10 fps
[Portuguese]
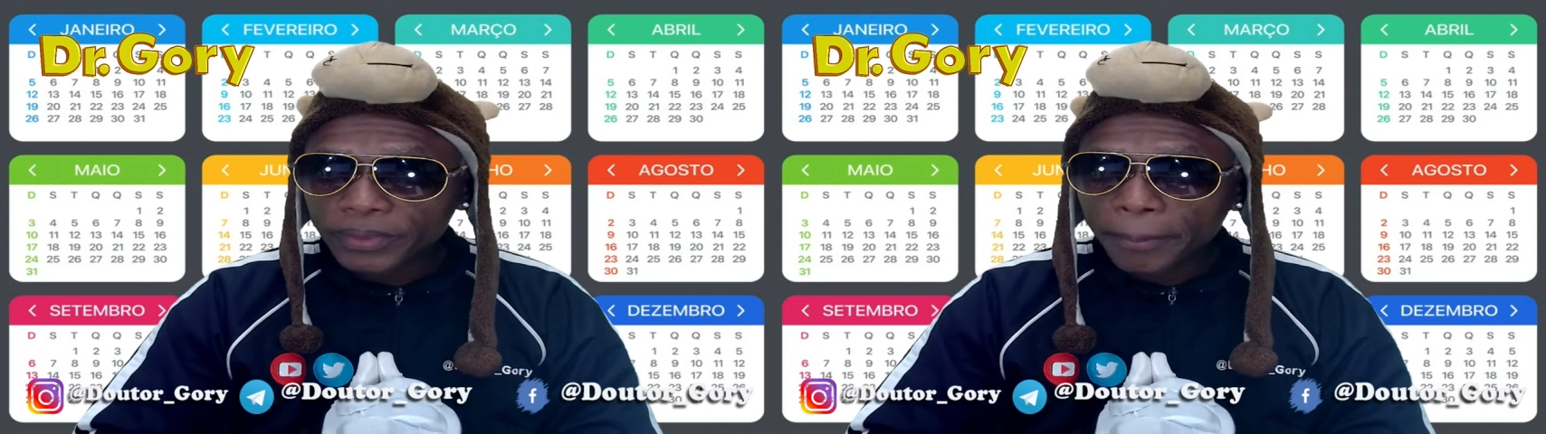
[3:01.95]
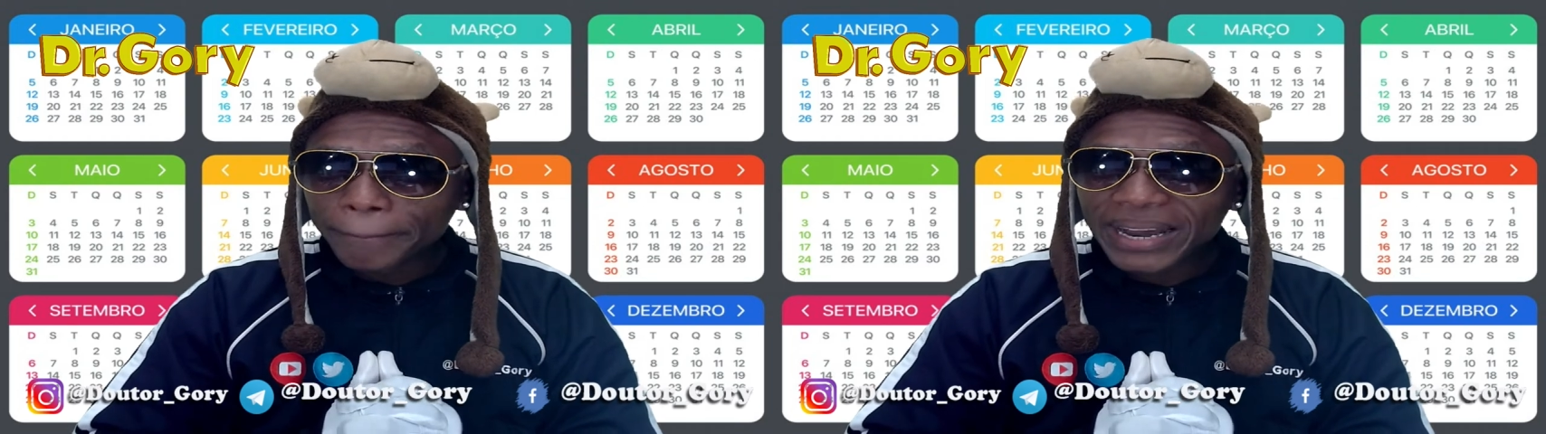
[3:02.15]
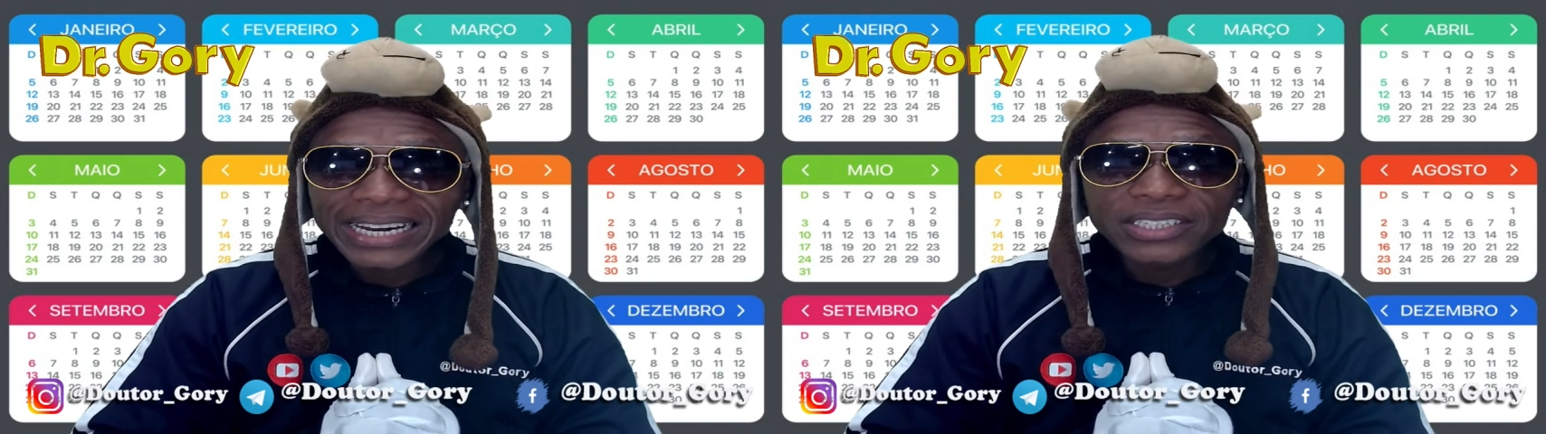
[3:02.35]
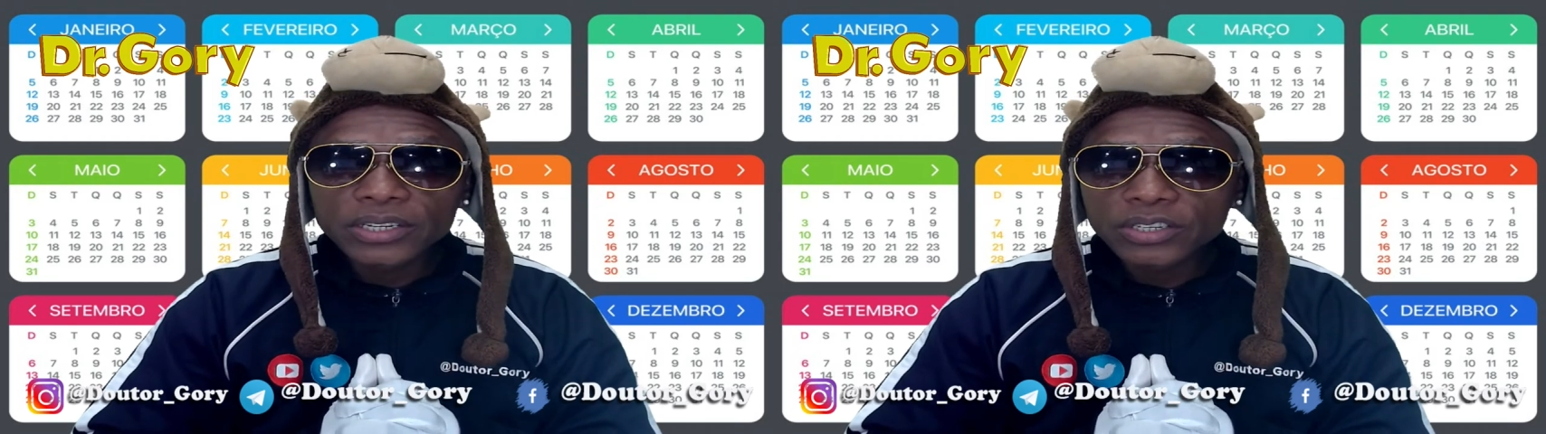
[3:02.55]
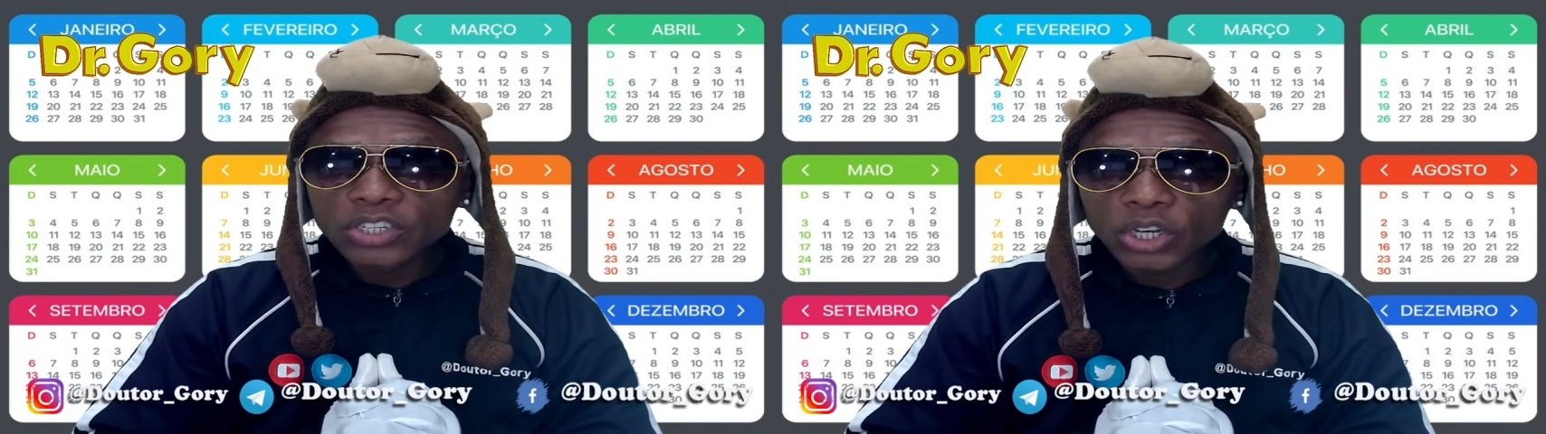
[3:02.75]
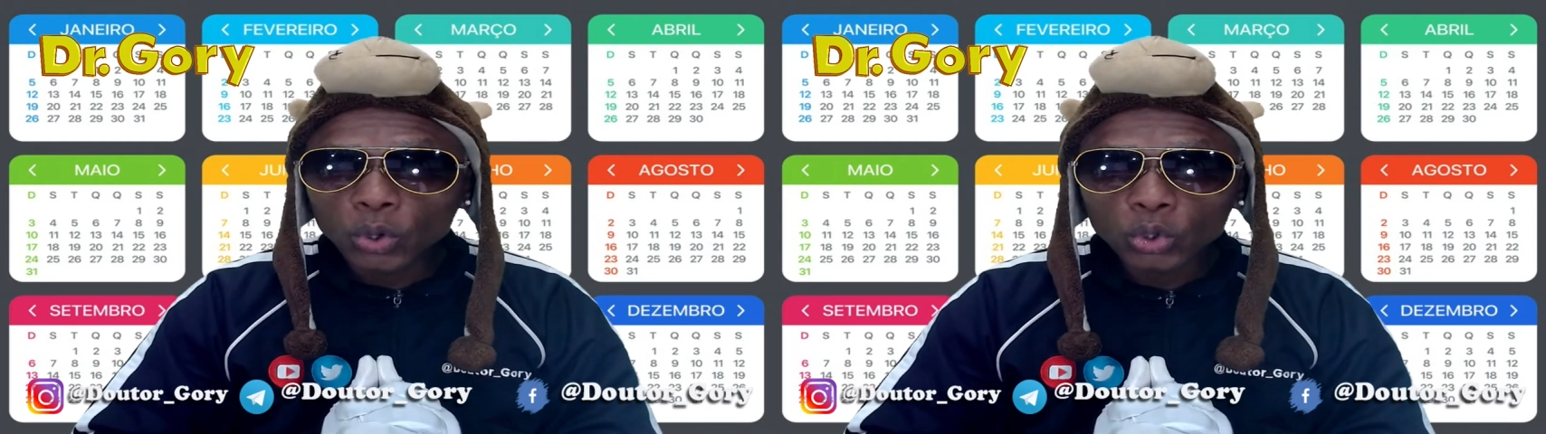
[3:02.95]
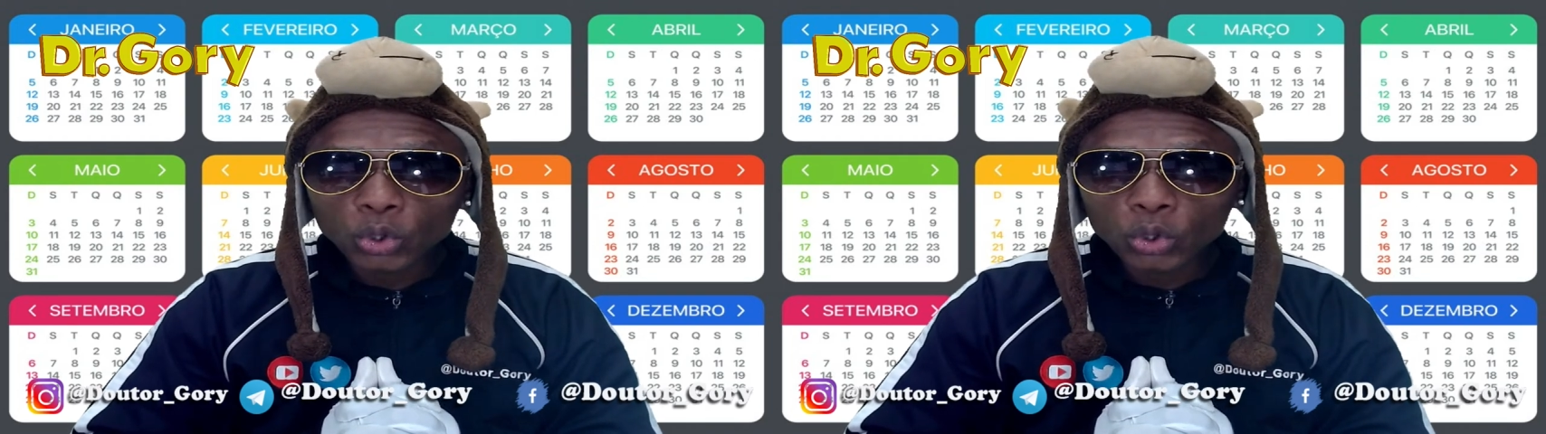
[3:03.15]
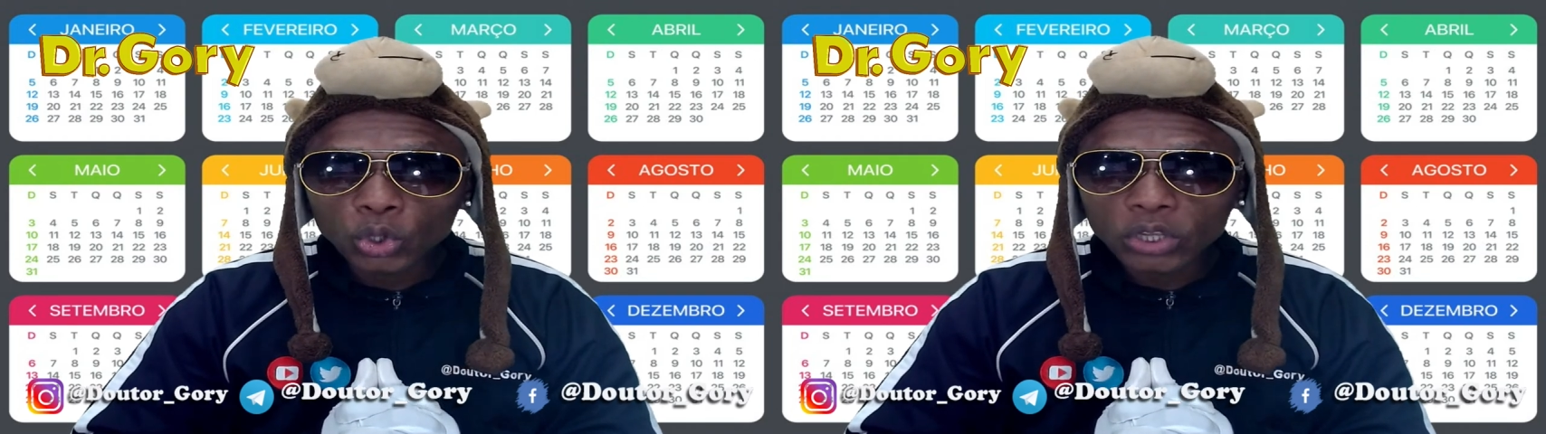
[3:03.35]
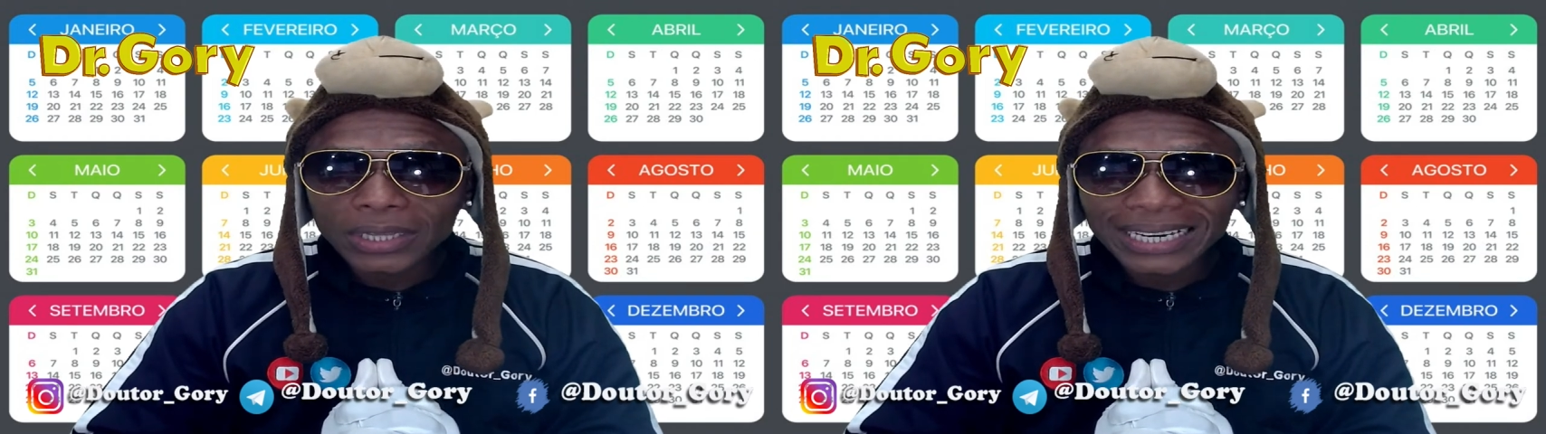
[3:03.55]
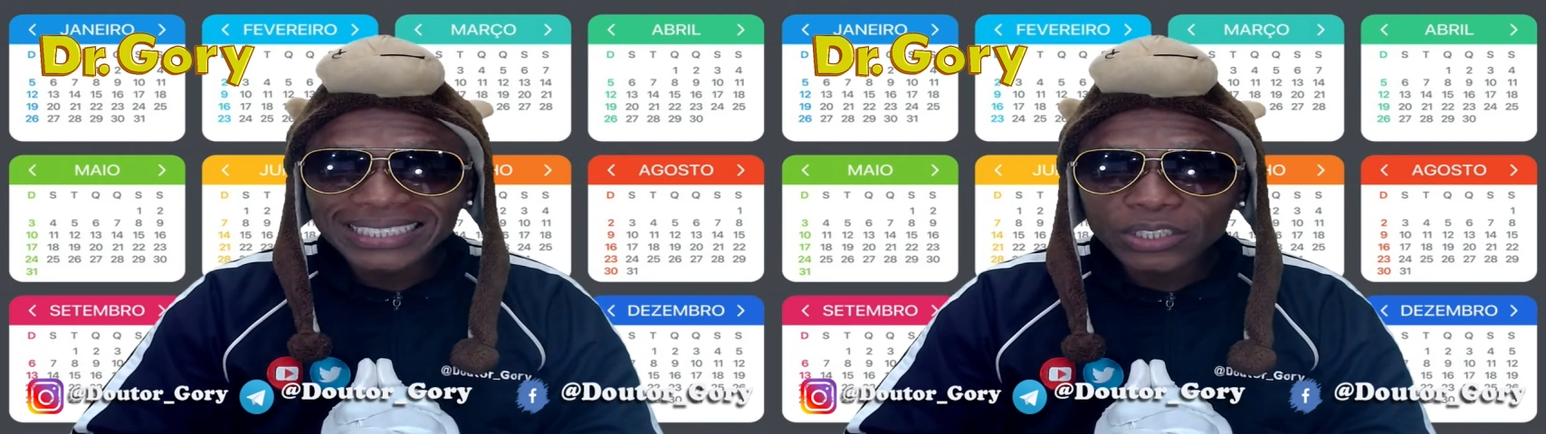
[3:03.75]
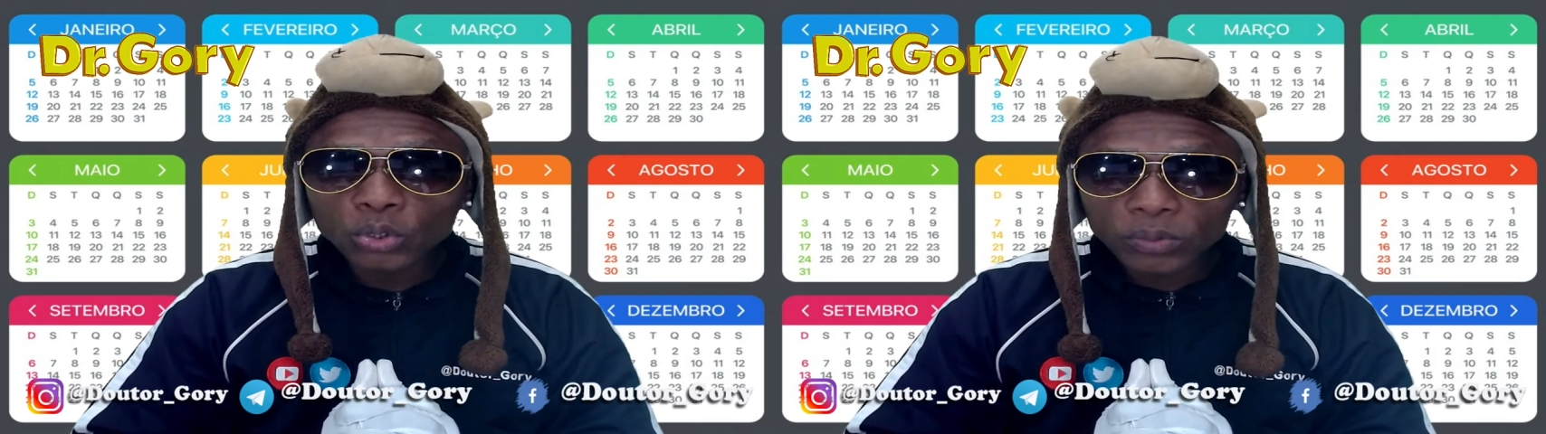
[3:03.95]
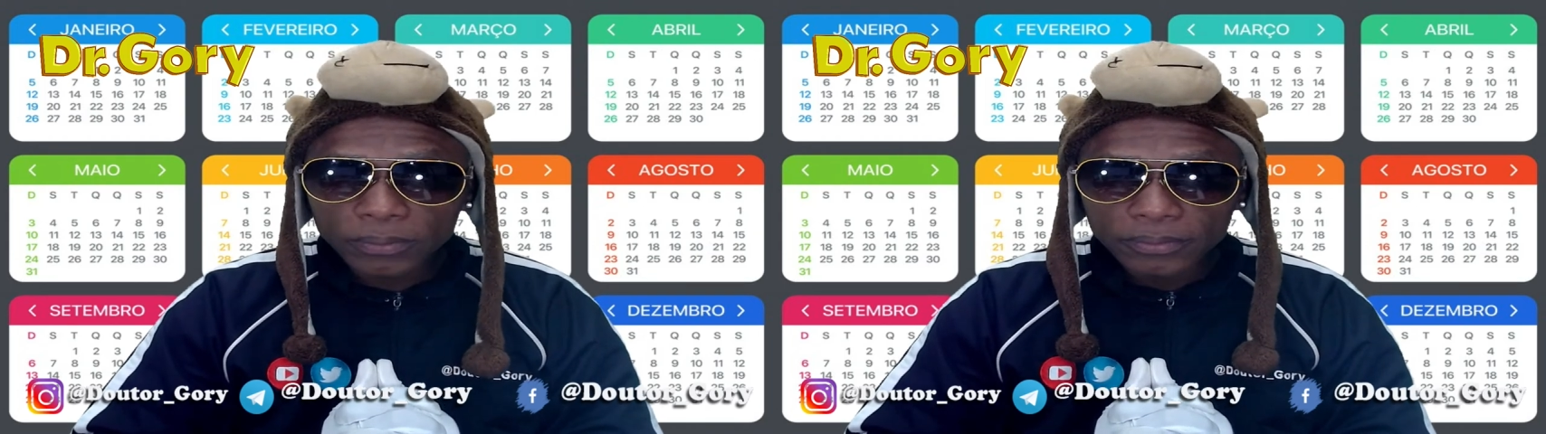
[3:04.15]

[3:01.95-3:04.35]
Mártires de Otranto,